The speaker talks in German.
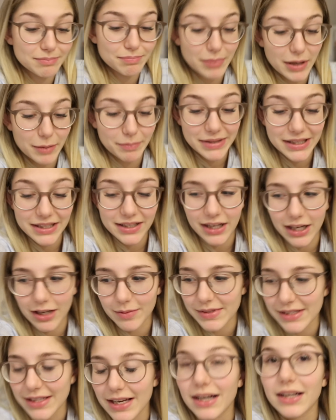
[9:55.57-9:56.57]

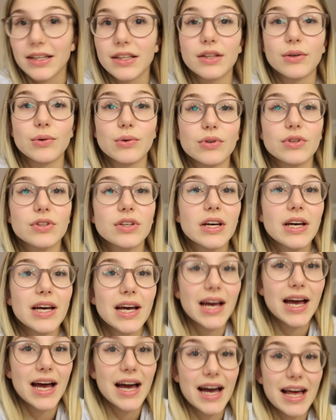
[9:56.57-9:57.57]
Papierkram-Sachen und
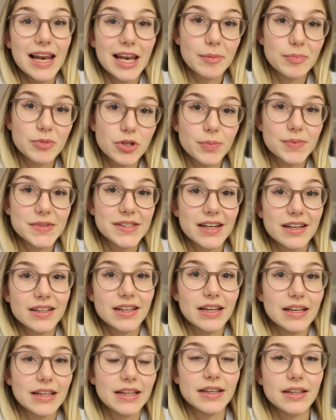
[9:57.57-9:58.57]
Laptop-Sachen
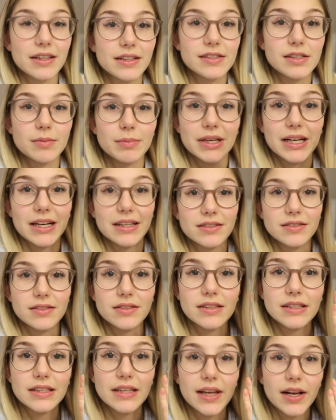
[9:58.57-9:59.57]
erledigt. Ich habe mir gerade
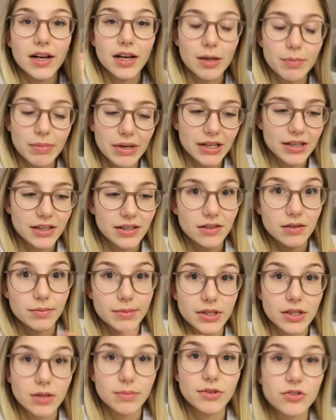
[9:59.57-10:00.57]
die Nägel ablackiert, aber
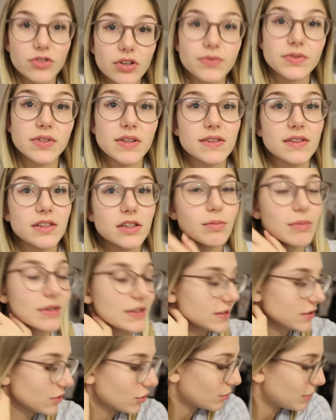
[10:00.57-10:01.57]
ich glaube, ich schaffe es jetzt nicht mehr,
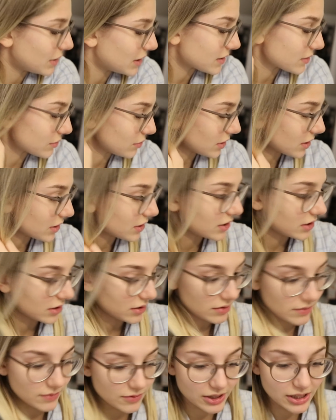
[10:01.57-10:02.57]
sie nochmal zu
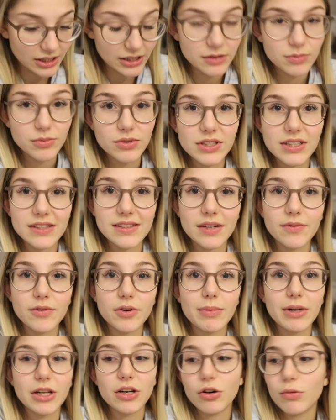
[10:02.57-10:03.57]
lackieren, weil ich muss jetzt einfach
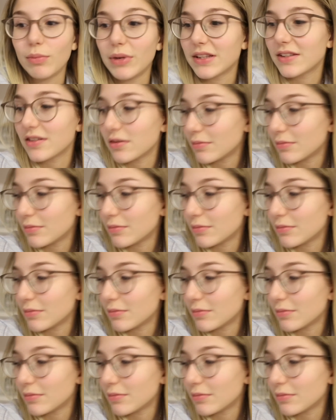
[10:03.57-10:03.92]
mal noch mein